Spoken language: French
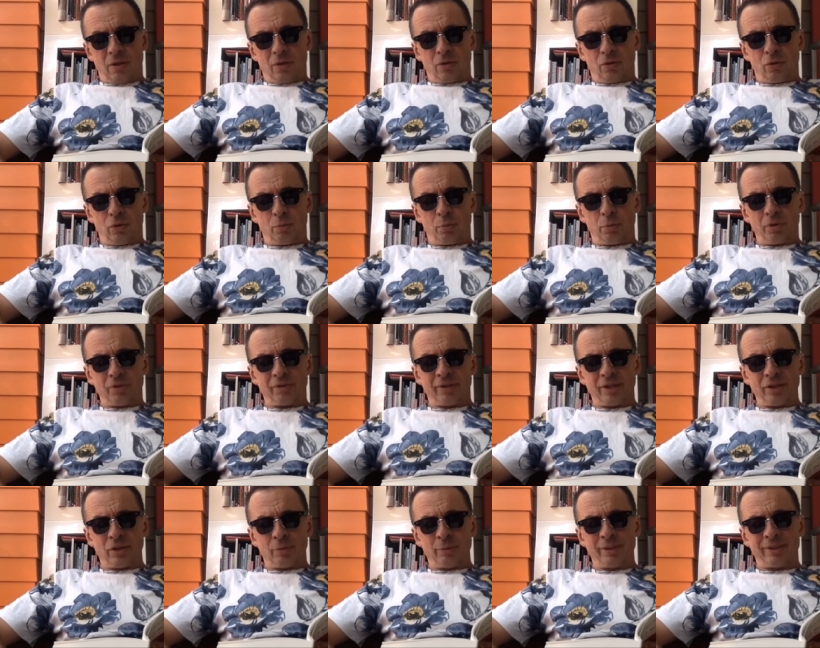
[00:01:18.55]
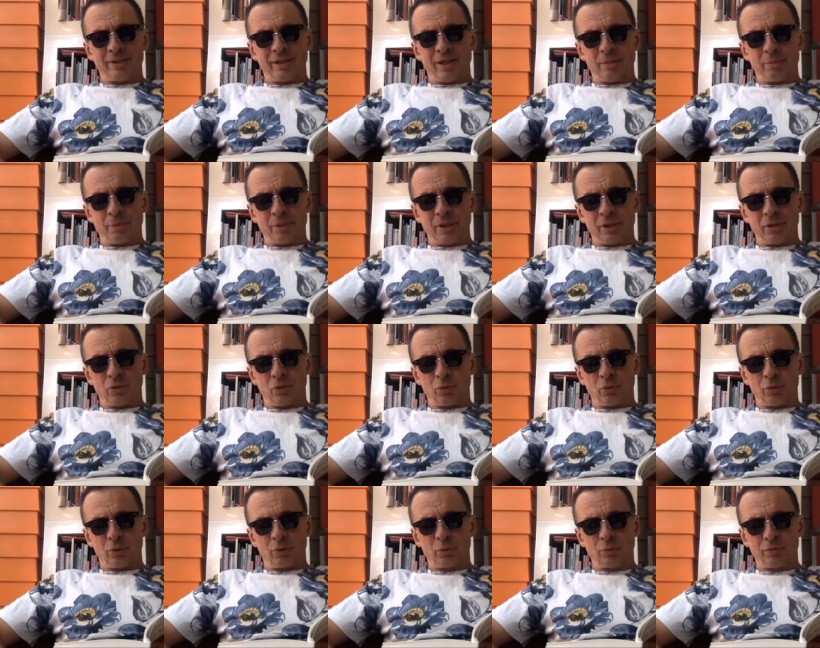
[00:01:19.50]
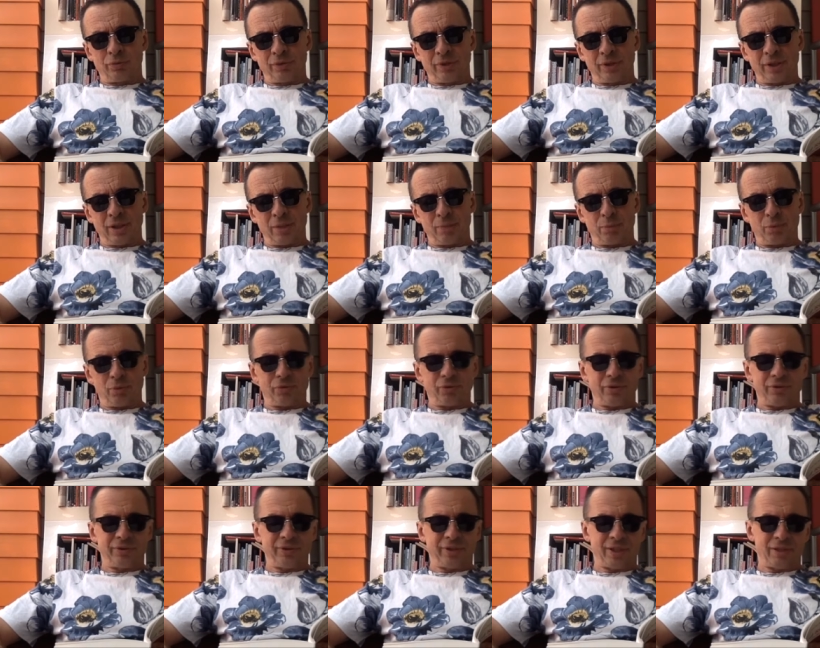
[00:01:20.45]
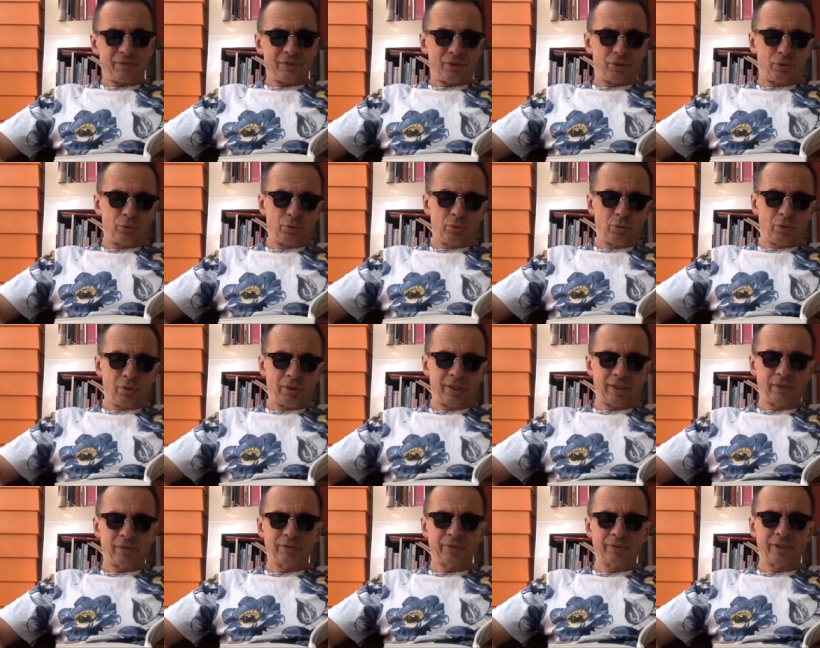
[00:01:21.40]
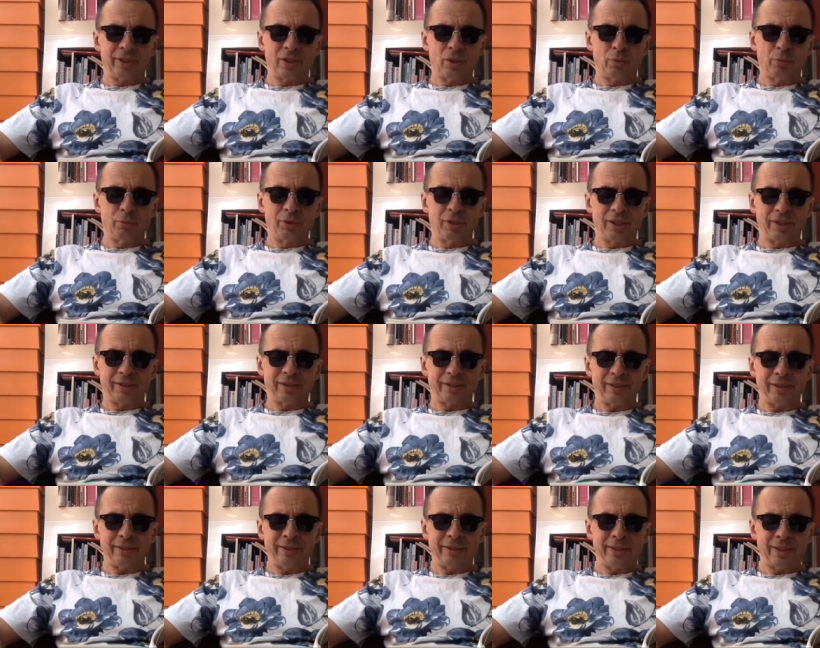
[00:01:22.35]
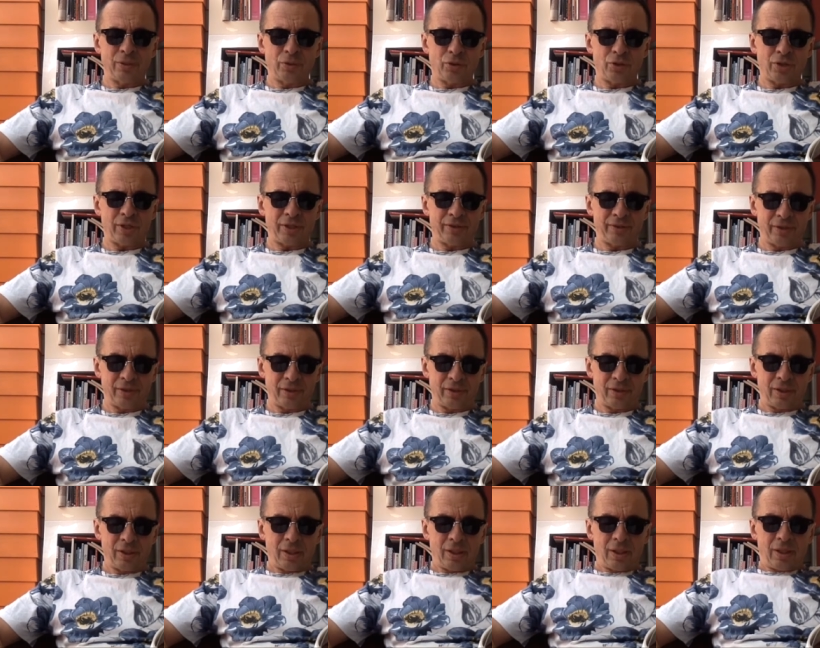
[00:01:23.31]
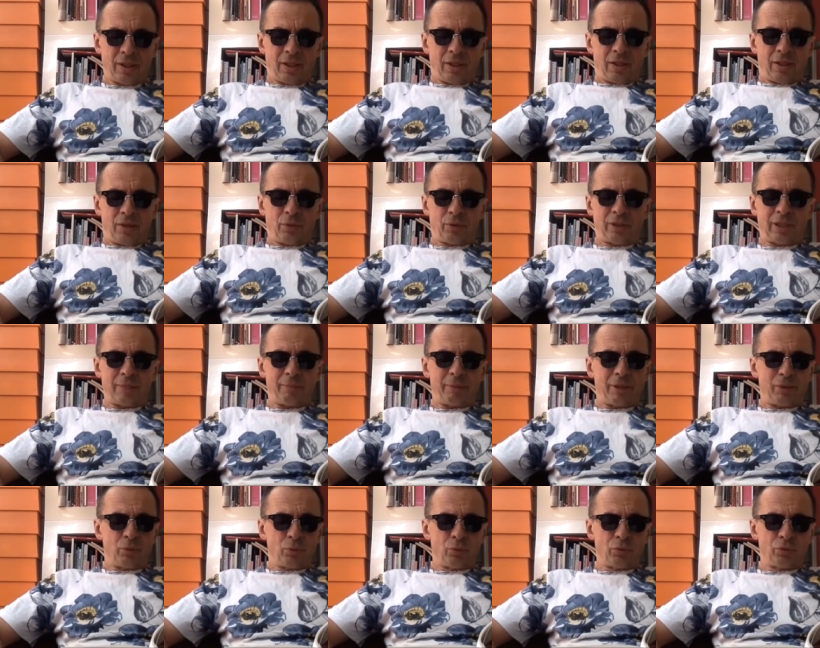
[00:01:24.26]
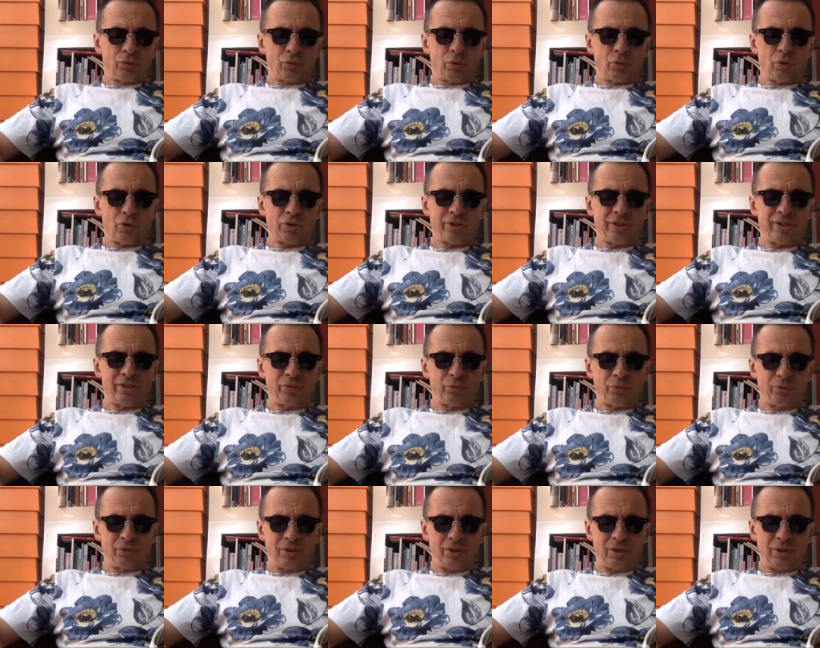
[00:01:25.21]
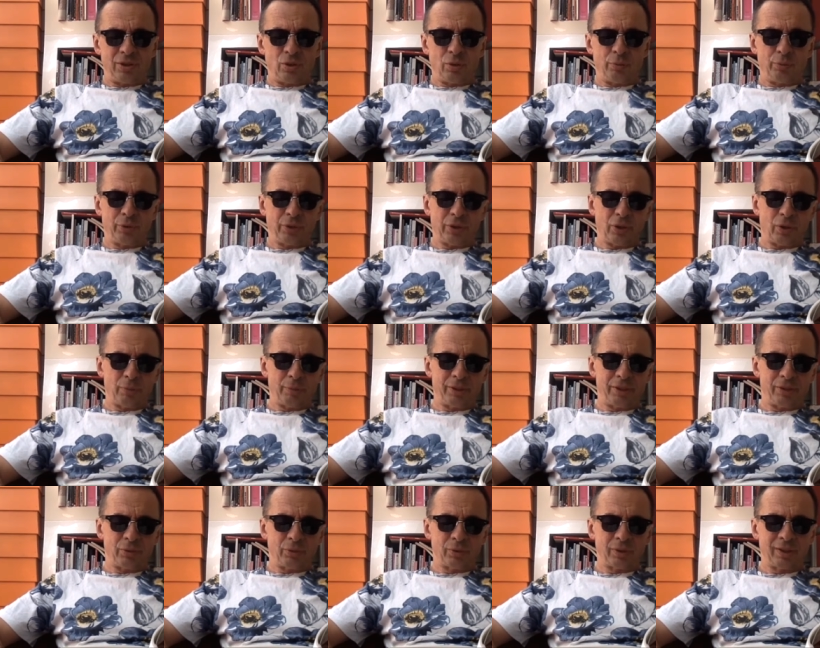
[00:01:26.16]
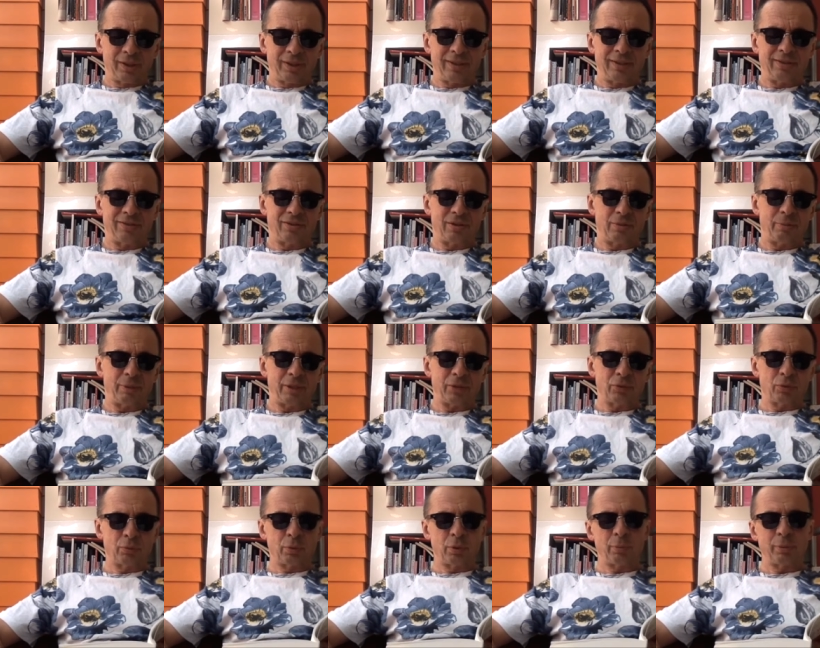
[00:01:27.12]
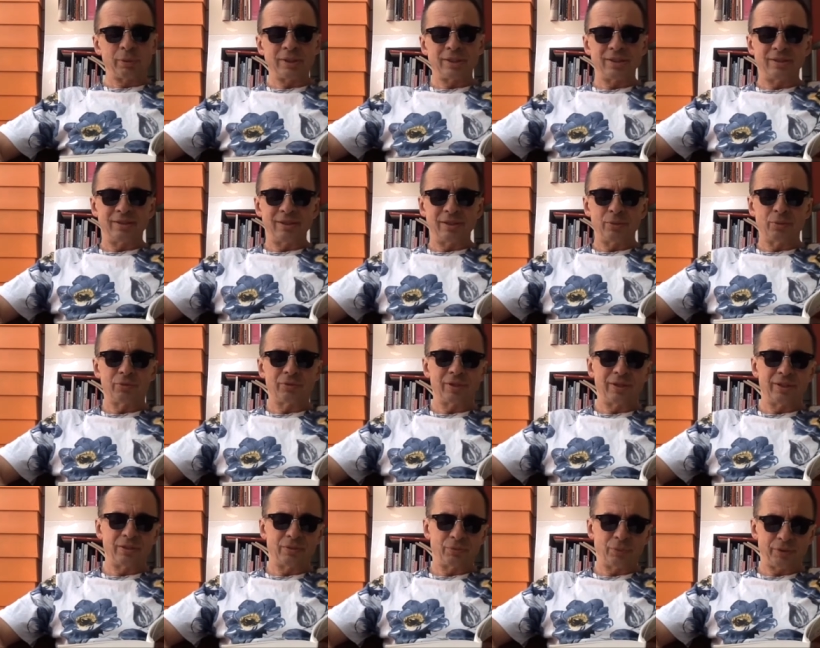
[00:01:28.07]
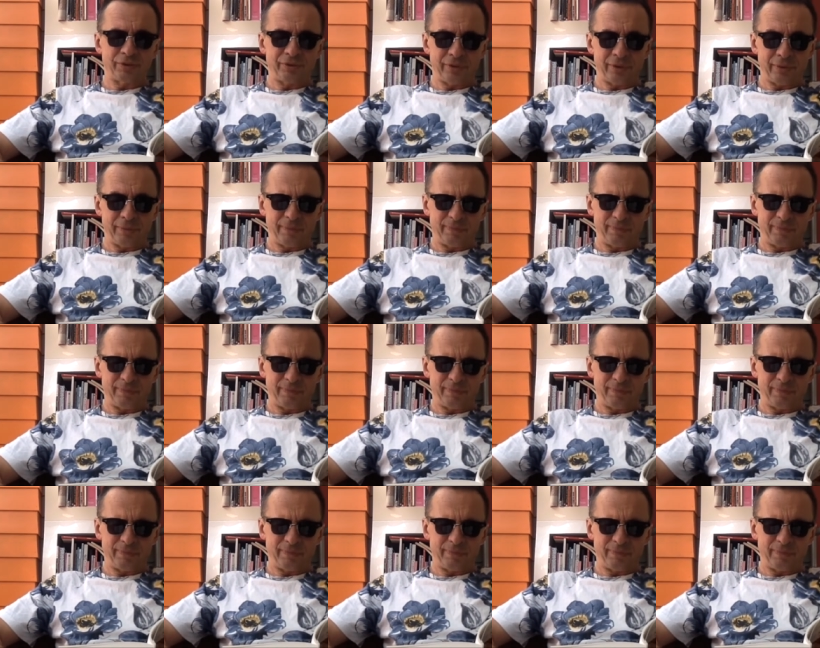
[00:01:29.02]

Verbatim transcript: Le portail en métal peint qu'on doit ouvrir pour sortir la voiture, la grande allée au bout de laquelle il y a le jardin, le cabanon où sont rangés les outils, le muret en béton gris qui sépare notre propriété de celle des voisins.